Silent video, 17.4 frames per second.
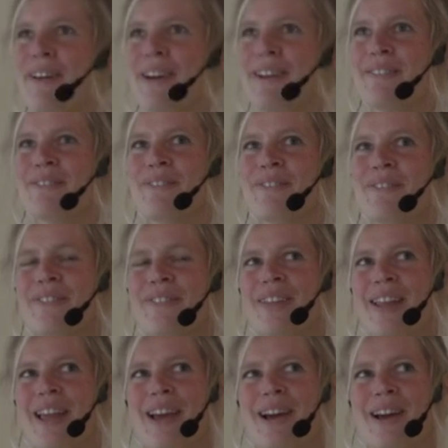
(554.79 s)
einfach,
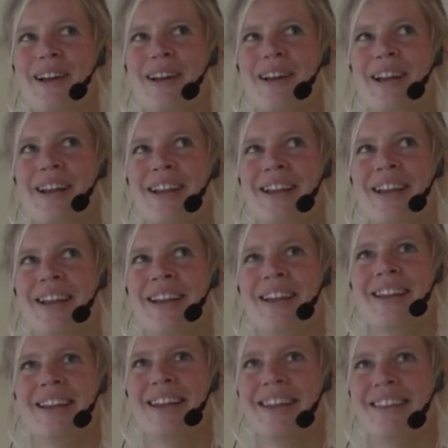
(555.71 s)
äh,
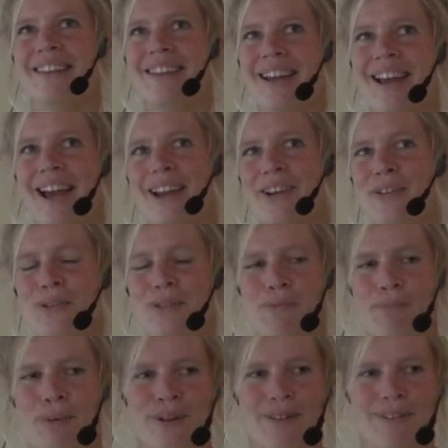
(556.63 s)
ich sehe ein
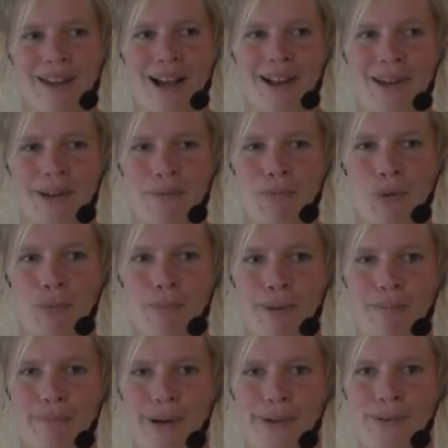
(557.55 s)
großes Potenzial in dem
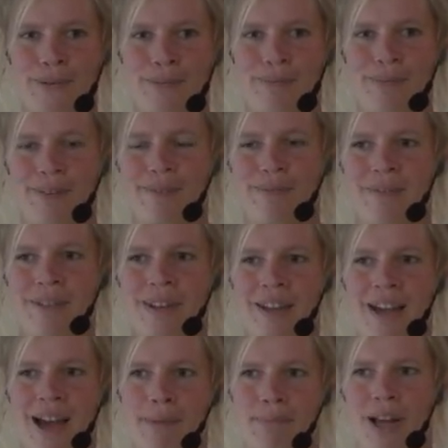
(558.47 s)
Blumenanbau.
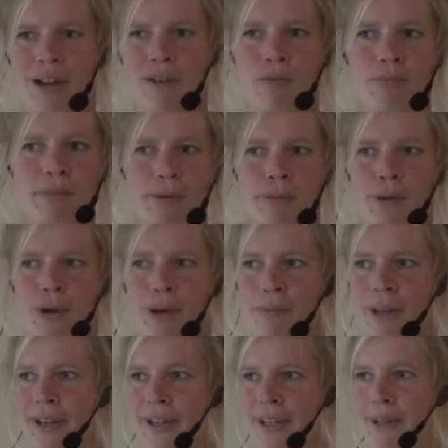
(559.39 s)
Ihr habt alle
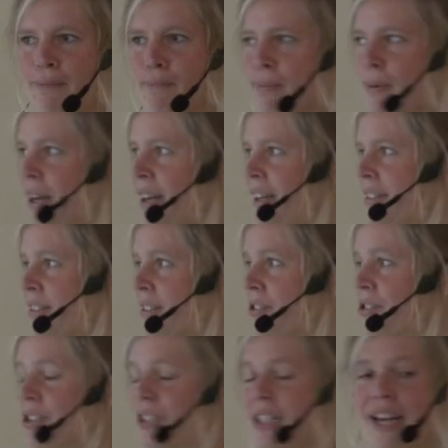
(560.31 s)
mitbekommen,
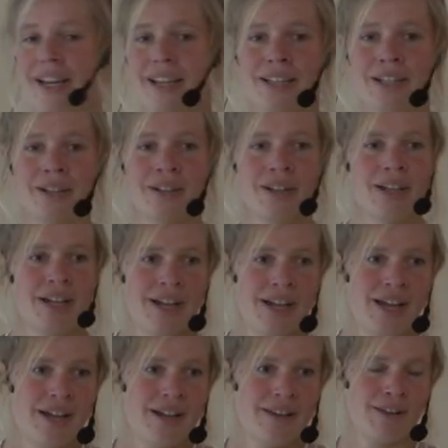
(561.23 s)
Energiepreise steigen.
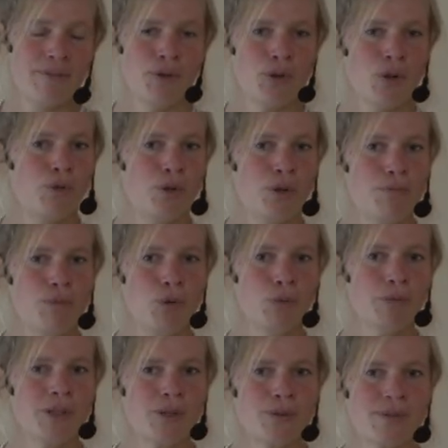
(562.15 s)
Das wird auch für die
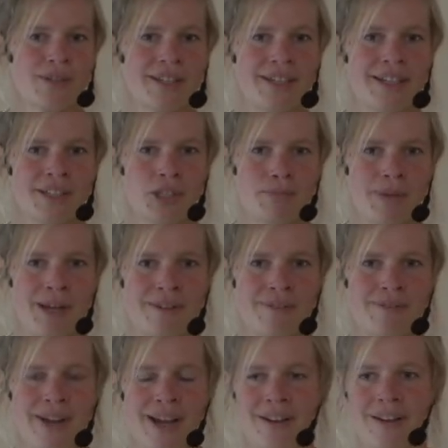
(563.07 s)
Blumenindustrie ganz
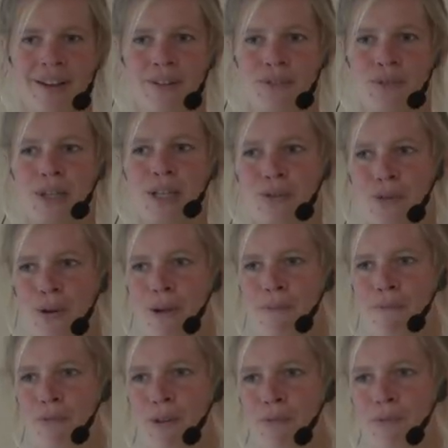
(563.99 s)
spannend werden. Also ich
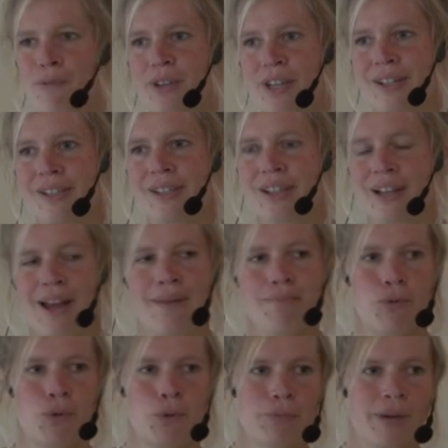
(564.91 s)
träume von vielen
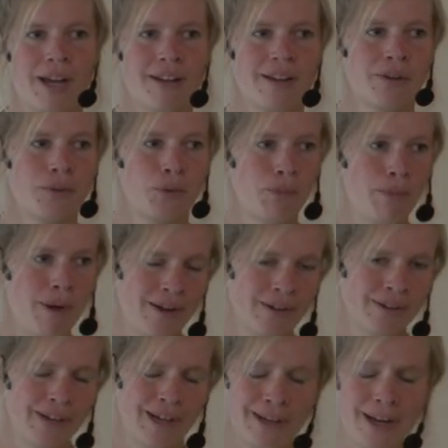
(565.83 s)
kleinen Blumengärtnern
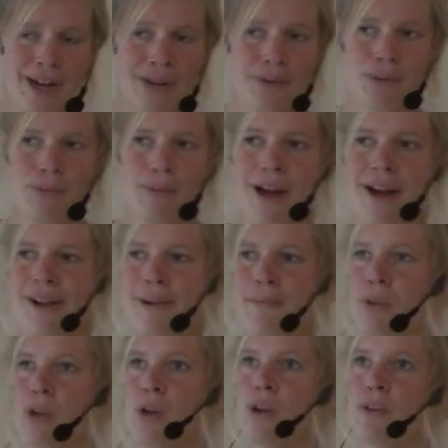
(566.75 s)
über, Gärtnereien
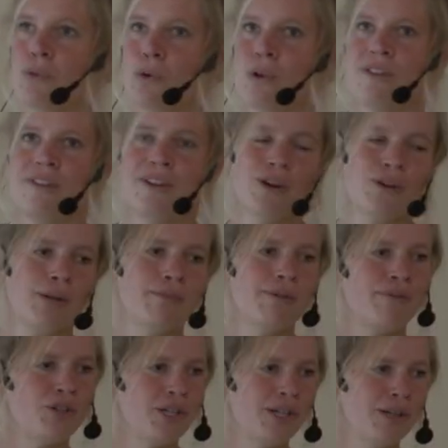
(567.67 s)
überall, so dass ich auch
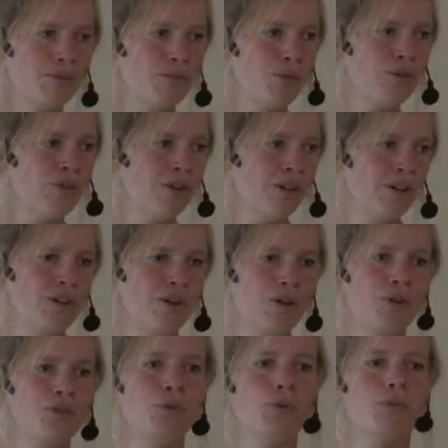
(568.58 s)
nicht mehr verschicken muss, sondern die
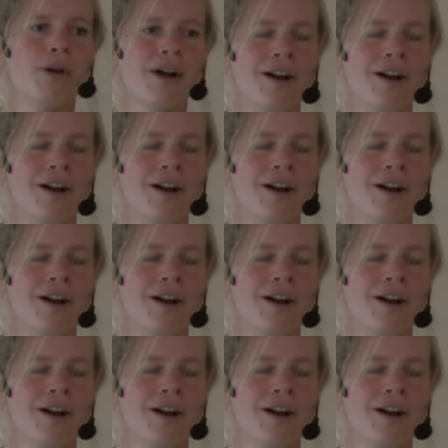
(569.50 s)
Leute